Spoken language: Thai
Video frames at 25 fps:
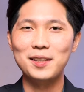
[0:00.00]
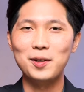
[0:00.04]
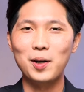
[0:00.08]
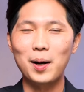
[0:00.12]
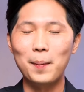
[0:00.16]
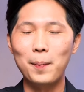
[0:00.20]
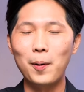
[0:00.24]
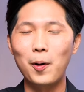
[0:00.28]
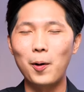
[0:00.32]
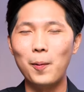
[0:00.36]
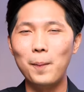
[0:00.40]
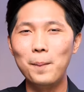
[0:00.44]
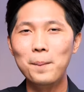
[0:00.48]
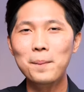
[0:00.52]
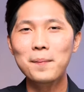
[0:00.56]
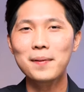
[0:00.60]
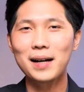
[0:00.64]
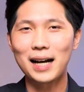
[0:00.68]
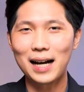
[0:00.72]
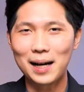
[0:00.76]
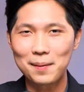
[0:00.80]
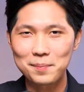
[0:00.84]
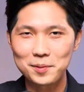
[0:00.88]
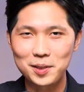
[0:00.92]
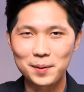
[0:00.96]
อยู่กับผม
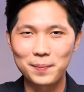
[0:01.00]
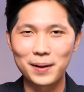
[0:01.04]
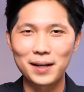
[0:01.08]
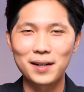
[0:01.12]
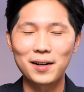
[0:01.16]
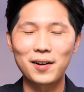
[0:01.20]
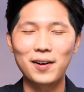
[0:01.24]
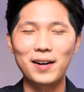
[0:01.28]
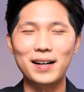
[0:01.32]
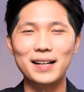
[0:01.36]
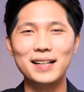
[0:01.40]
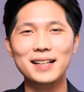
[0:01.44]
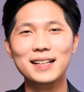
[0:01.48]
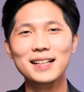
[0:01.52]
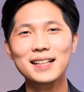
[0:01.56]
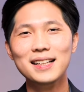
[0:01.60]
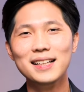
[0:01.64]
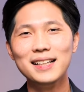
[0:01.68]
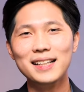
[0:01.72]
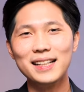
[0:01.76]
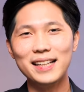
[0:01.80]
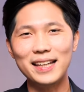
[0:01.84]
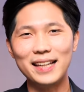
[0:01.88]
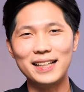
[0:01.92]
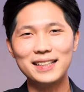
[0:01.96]
อ้ำสุภกร
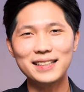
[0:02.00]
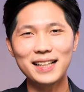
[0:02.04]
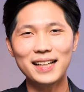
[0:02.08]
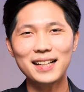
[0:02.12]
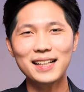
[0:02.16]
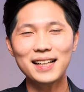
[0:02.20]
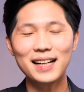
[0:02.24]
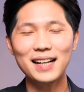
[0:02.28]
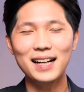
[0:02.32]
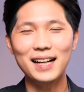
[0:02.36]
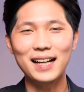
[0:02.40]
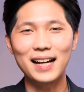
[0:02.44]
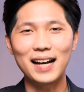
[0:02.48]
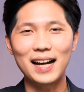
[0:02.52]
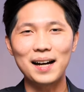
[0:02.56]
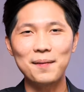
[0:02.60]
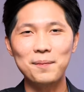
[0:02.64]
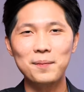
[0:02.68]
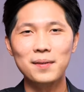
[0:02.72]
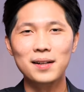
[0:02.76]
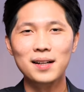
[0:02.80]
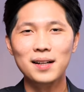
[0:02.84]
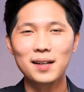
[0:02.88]
อีกเช่นเคยครับ